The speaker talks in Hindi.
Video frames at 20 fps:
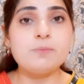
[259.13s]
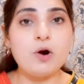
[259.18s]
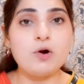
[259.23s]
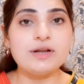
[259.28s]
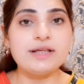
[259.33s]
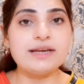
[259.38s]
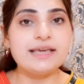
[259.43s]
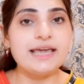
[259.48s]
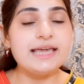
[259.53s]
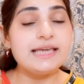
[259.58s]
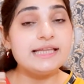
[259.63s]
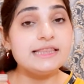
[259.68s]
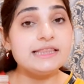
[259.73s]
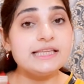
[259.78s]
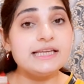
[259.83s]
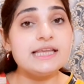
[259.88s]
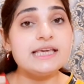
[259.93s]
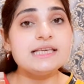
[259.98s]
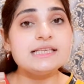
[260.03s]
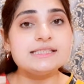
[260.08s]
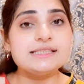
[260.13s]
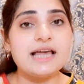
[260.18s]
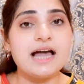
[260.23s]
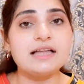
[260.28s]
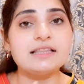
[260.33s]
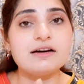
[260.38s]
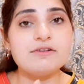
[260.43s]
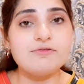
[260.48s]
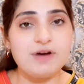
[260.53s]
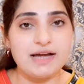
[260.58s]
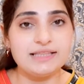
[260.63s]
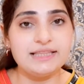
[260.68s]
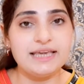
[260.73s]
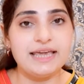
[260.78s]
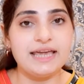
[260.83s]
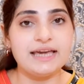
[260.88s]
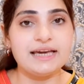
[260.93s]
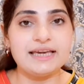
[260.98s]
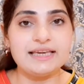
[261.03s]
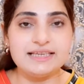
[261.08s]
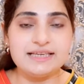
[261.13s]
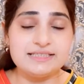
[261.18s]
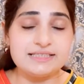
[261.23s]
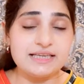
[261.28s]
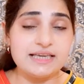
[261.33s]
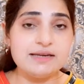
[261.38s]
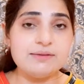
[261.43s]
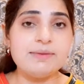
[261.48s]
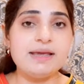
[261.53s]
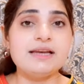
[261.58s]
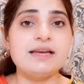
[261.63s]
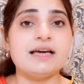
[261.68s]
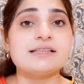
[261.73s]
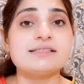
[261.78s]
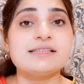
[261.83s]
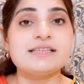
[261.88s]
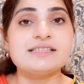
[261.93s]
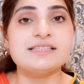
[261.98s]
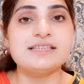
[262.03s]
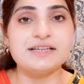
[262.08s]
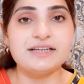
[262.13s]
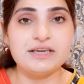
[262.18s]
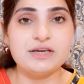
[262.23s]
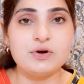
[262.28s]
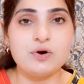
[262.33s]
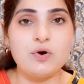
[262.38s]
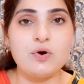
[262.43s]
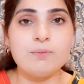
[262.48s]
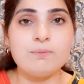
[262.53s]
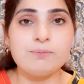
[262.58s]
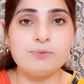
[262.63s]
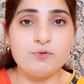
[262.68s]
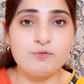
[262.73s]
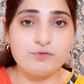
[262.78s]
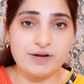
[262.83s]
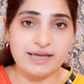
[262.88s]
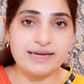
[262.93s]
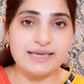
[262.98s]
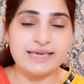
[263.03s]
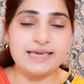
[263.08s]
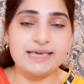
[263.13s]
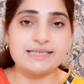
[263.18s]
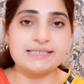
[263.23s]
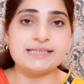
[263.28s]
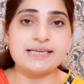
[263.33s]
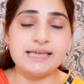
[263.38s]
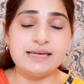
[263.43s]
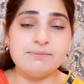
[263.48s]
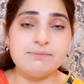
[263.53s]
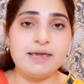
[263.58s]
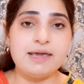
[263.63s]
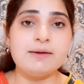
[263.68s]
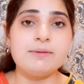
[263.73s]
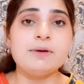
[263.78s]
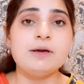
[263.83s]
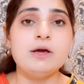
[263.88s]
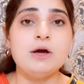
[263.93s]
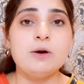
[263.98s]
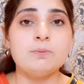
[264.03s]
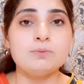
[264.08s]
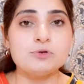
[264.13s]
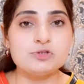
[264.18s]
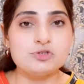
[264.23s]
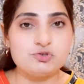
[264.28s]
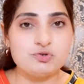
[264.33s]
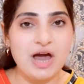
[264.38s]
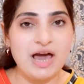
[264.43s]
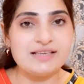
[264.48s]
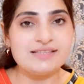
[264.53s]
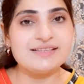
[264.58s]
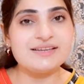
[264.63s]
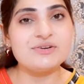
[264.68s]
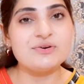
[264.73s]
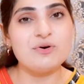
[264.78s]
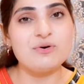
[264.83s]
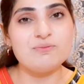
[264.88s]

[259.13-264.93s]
पाउडर के इतने ज़्यादा फायदे हैं कि ये स्किन में इलास्टिसिटी को इम्प्रूव करके स्किन में मॉइस्चराइजर को